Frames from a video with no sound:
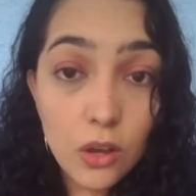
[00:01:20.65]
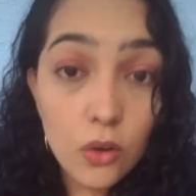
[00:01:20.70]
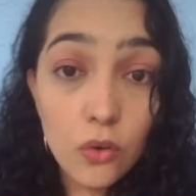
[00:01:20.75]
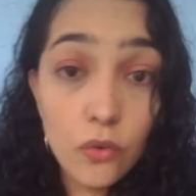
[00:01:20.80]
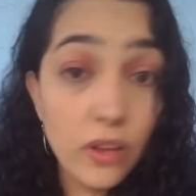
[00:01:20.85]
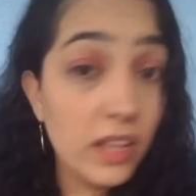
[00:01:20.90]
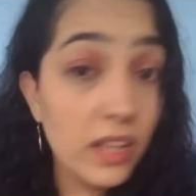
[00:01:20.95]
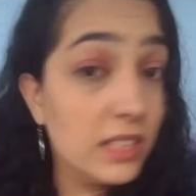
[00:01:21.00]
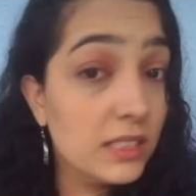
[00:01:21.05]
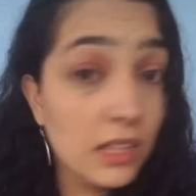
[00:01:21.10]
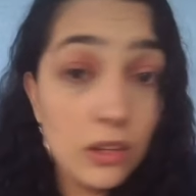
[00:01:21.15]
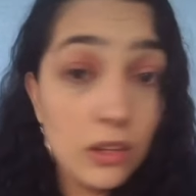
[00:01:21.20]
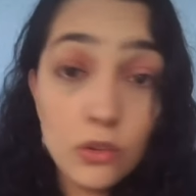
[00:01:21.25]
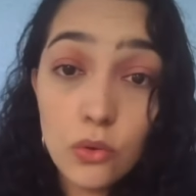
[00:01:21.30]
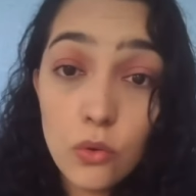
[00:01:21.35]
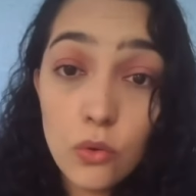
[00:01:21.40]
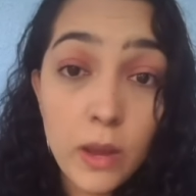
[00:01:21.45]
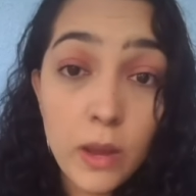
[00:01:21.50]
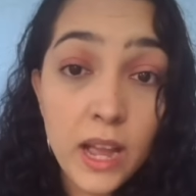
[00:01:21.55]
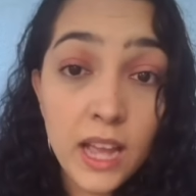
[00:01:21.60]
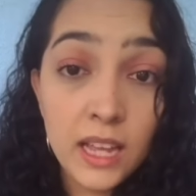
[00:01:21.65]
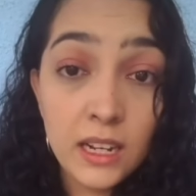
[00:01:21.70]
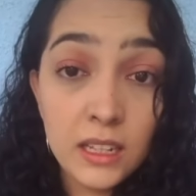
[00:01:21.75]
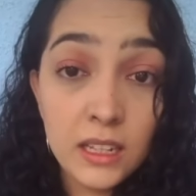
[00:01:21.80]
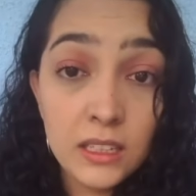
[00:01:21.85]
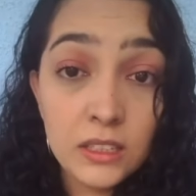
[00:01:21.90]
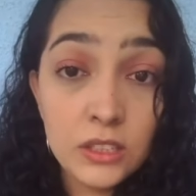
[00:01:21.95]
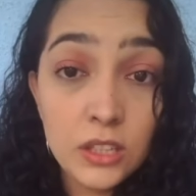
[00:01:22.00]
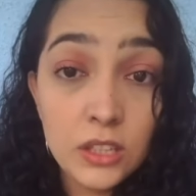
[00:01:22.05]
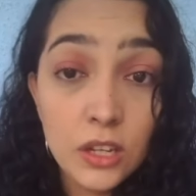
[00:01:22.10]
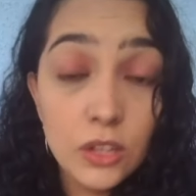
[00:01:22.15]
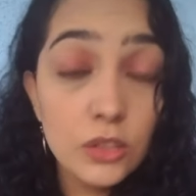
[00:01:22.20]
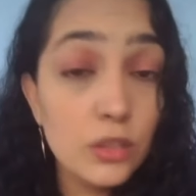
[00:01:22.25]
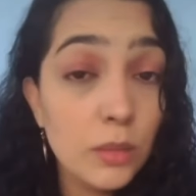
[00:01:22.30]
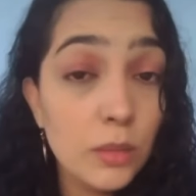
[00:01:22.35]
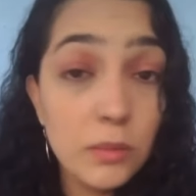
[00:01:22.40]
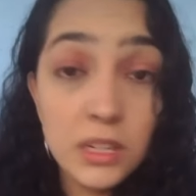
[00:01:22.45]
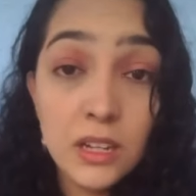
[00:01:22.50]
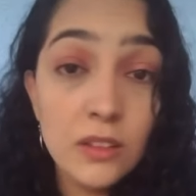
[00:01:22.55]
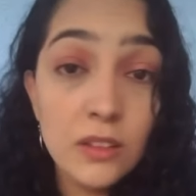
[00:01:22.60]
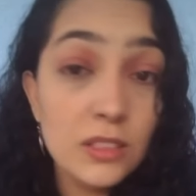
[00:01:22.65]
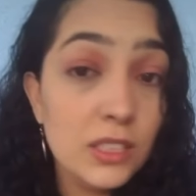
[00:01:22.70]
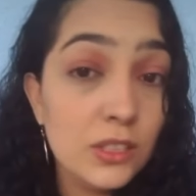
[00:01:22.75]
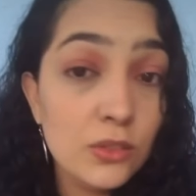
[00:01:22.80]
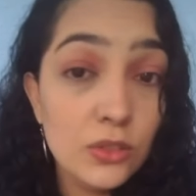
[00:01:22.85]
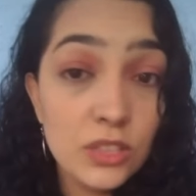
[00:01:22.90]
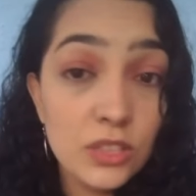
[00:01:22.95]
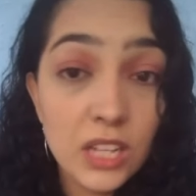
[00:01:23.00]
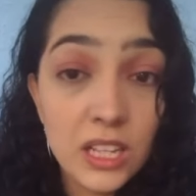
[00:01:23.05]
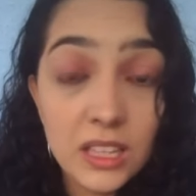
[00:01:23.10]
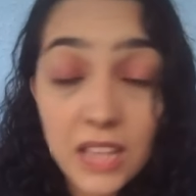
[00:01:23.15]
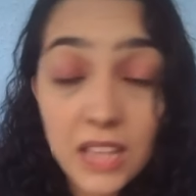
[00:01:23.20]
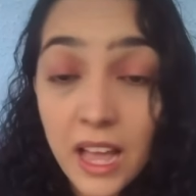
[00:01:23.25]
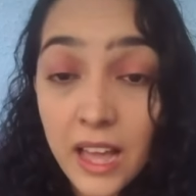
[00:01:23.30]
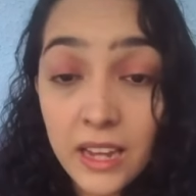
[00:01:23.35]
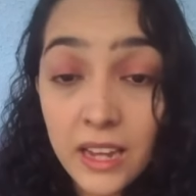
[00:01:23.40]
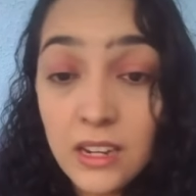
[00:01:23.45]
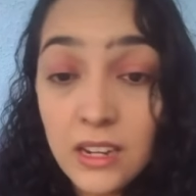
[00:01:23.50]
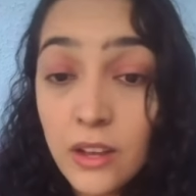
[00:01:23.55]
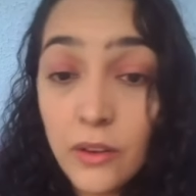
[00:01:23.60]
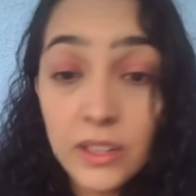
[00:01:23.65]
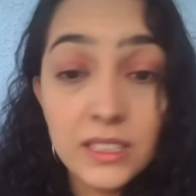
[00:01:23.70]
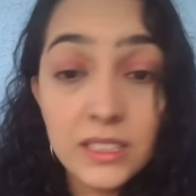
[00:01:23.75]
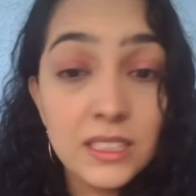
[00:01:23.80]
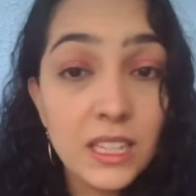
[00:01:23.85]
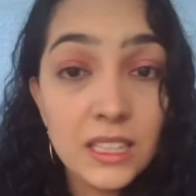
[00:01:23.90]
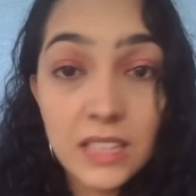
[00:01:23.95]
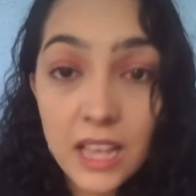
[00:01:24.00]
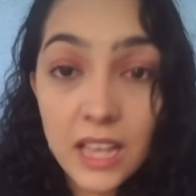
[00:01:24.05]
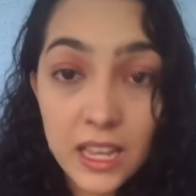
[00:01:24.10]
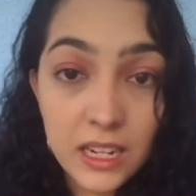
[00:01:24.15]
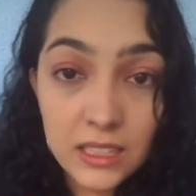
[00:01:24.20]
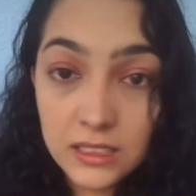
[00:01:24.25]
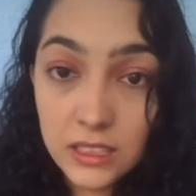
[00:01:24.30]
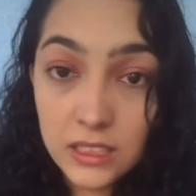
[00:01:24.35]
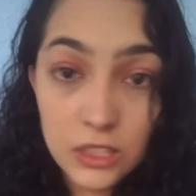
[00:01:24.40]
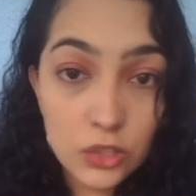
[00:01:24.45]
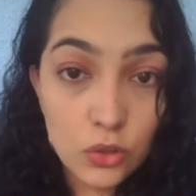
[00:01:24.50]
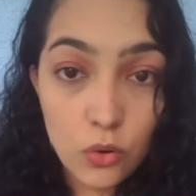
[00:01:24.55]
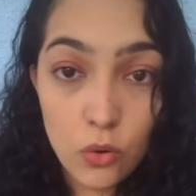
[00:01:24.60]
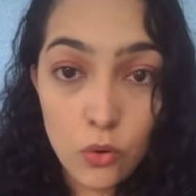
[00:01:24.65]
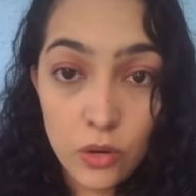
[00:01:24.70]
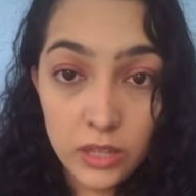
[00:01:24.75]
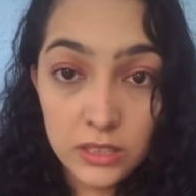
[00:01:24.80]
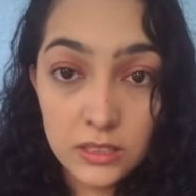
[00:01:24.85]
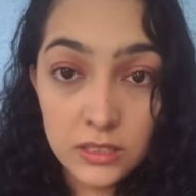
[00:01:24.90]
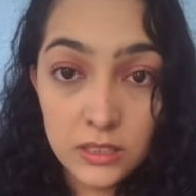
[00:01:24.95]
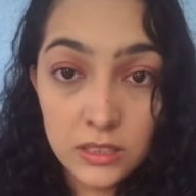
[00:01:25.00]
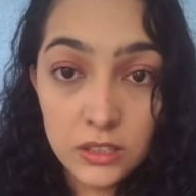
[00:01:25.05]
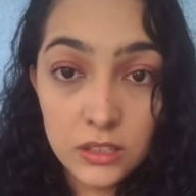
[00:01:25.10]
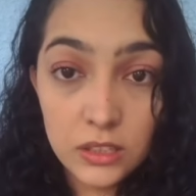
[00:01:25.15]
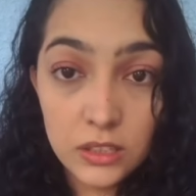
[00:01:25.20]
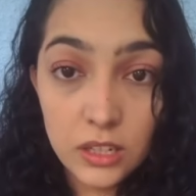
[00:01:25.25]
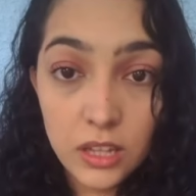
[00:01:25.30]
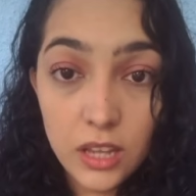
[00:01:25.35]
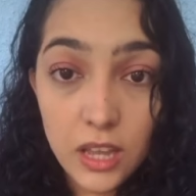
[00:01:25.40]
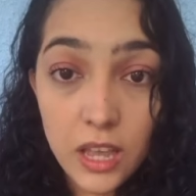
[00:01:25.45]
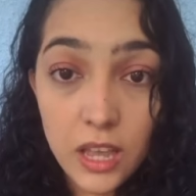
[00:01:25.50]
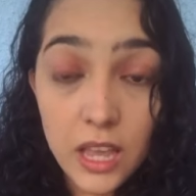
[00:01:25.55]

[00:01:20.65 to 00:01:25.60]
conversando com elas sobre não se sujeitarem, não aceitarem essas coisas.